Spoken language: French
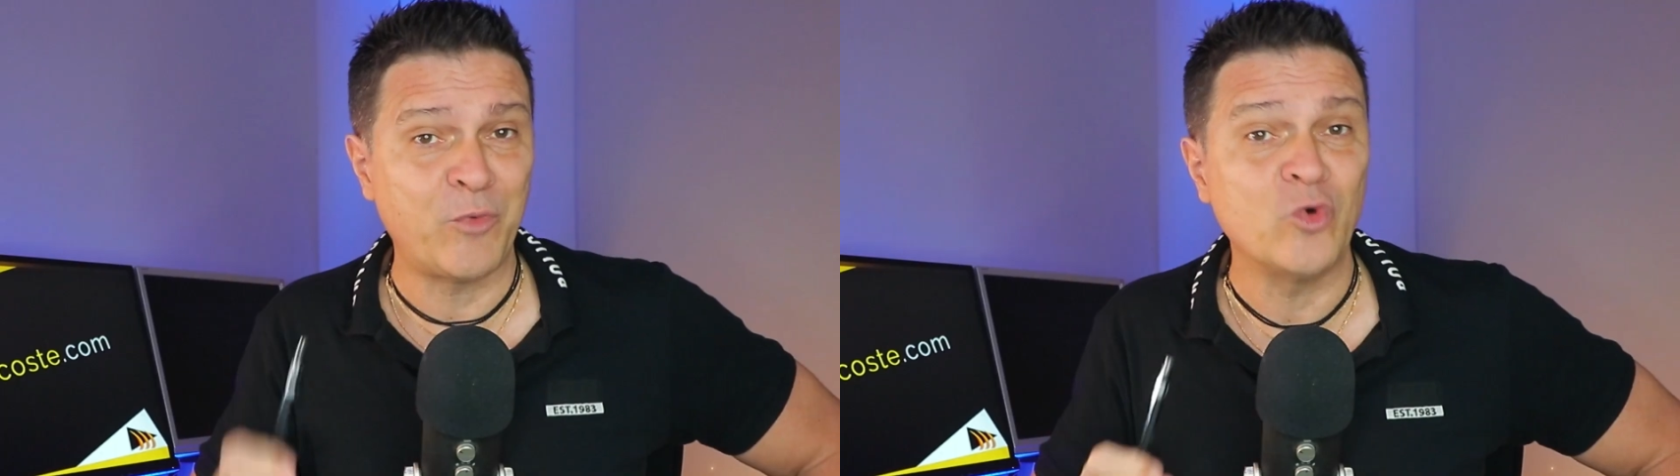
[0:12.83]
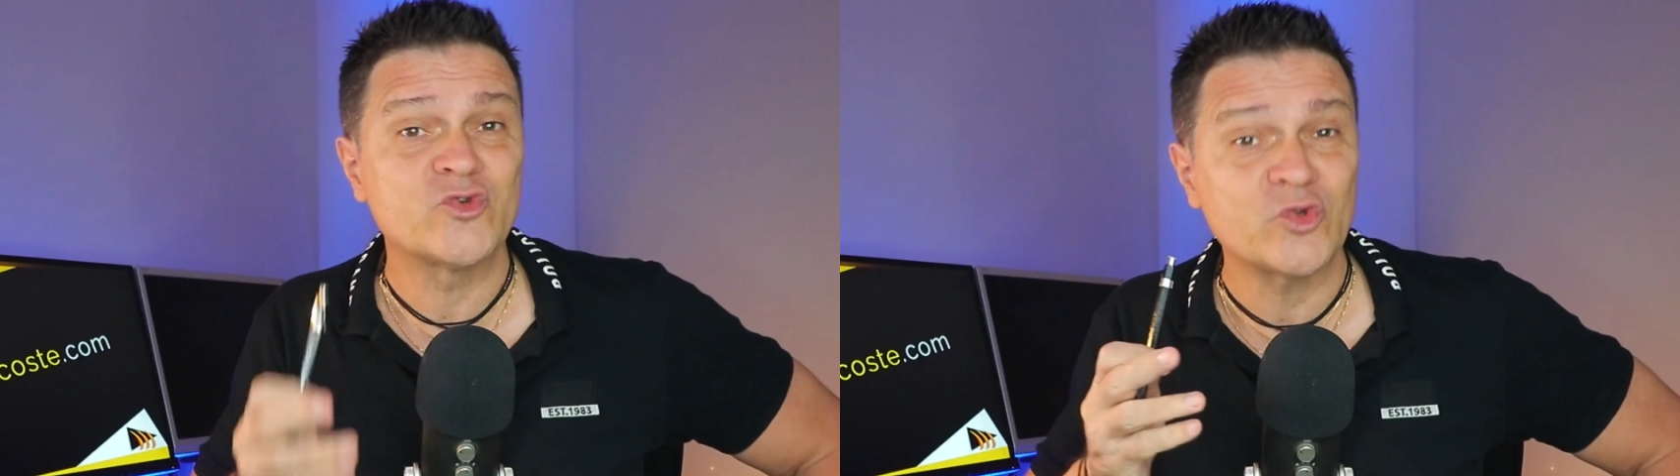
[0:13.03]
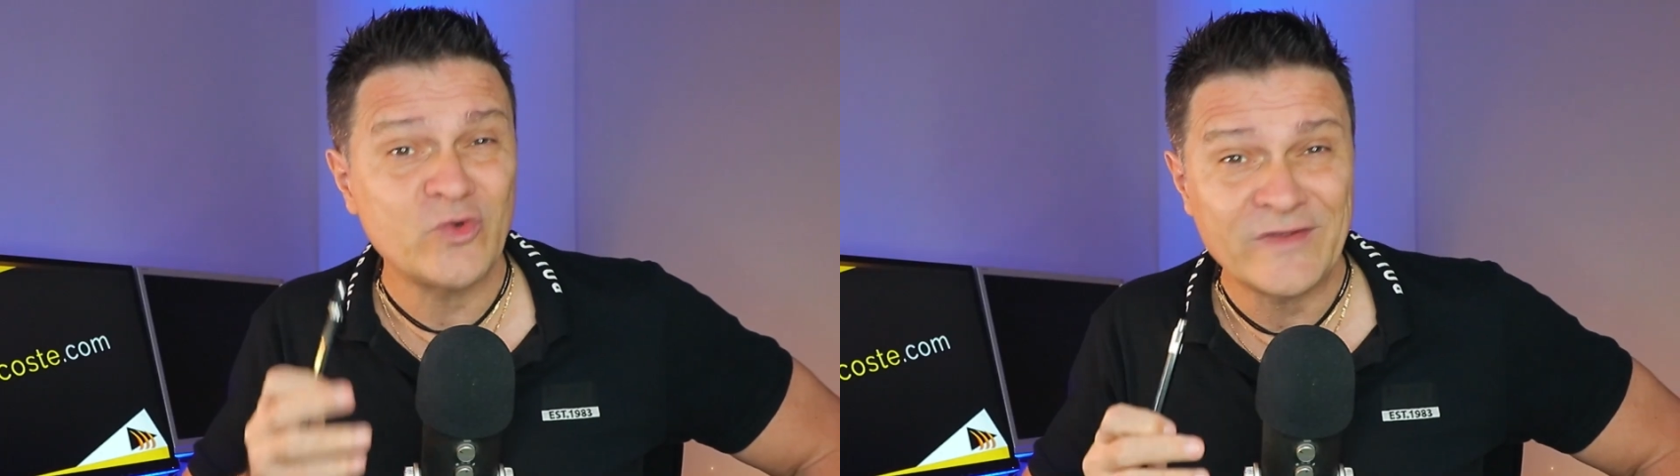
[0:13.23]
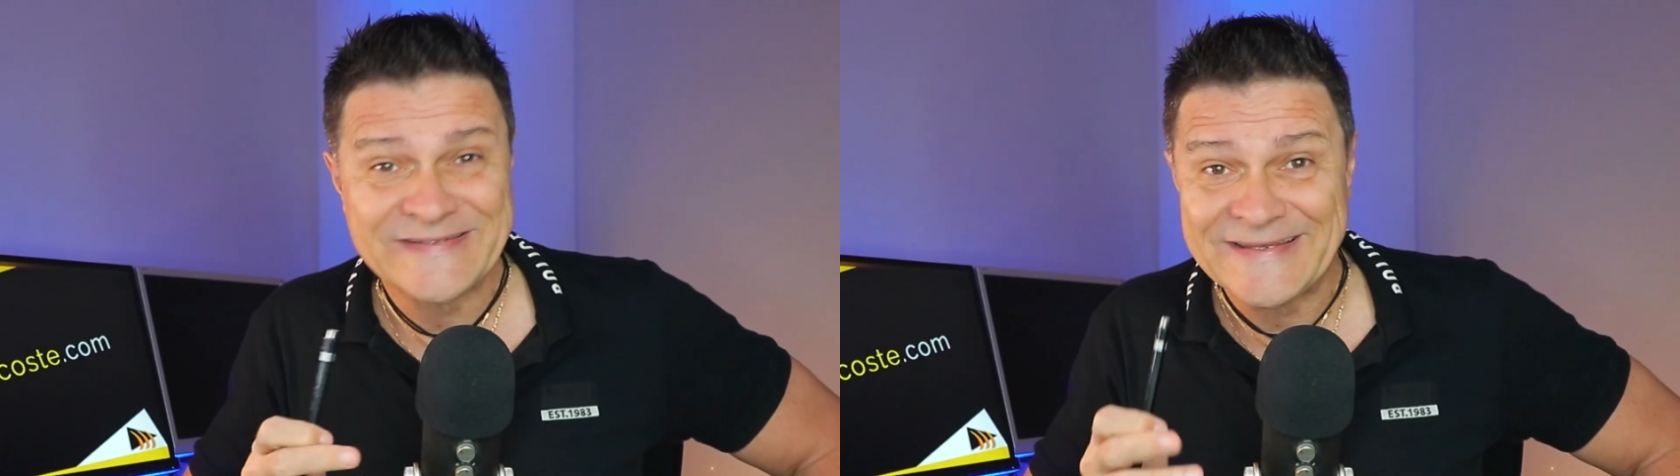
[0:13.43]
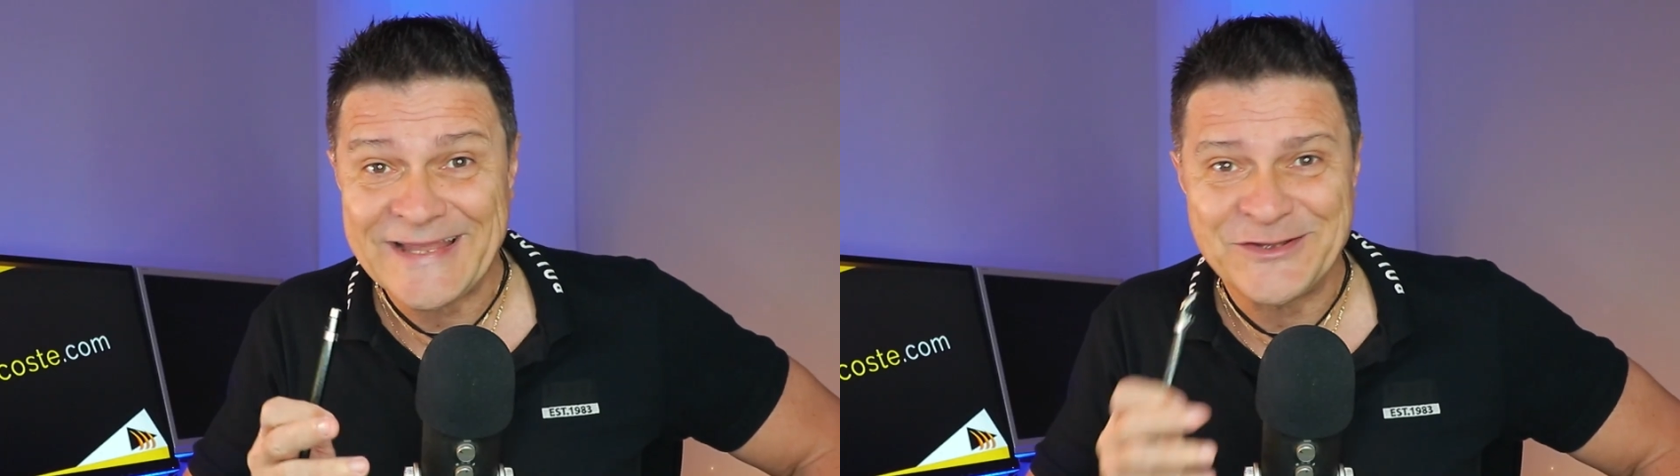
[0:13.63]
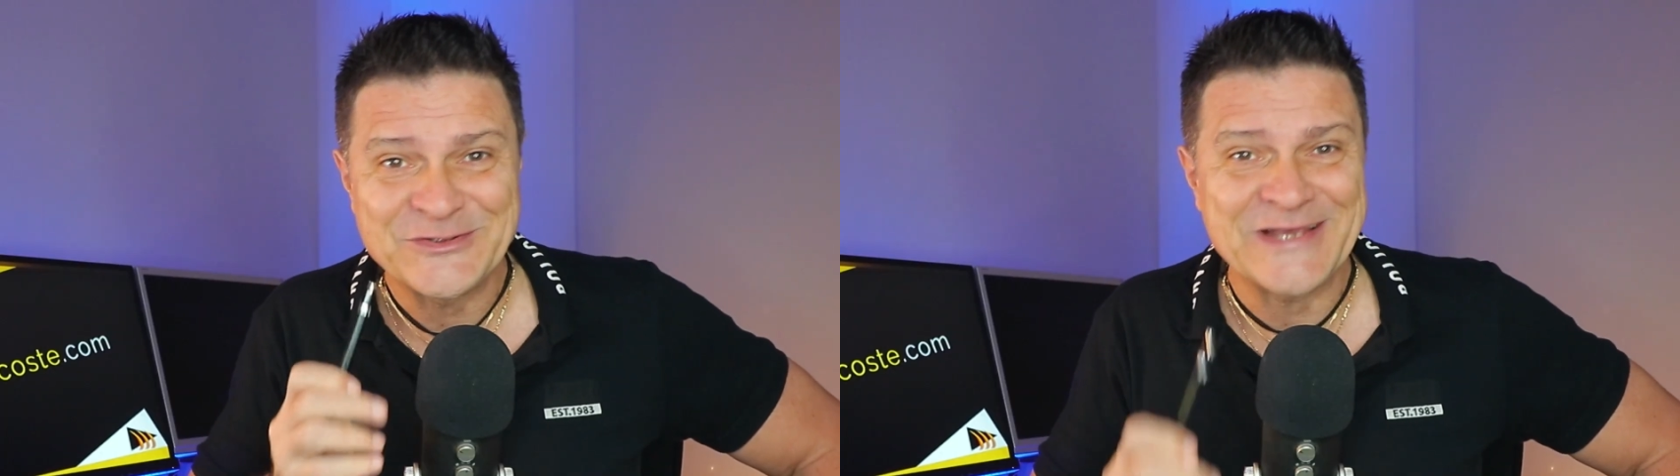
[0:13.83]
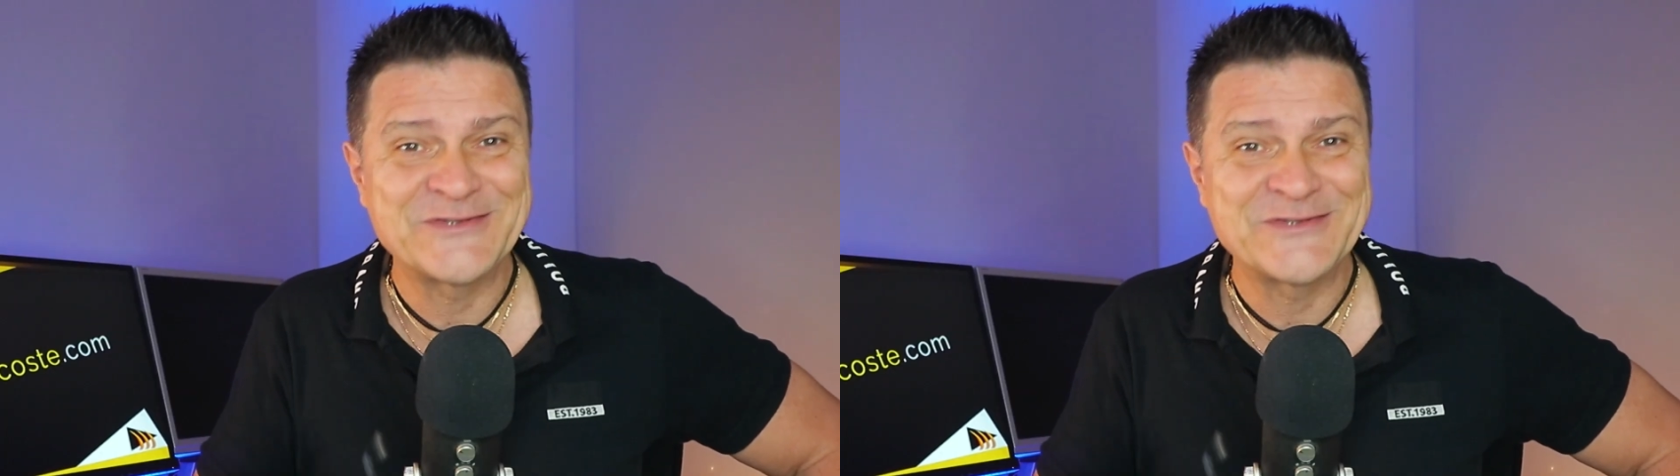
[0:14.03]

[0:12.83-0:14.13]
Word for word: pro, surtout avec ces quelques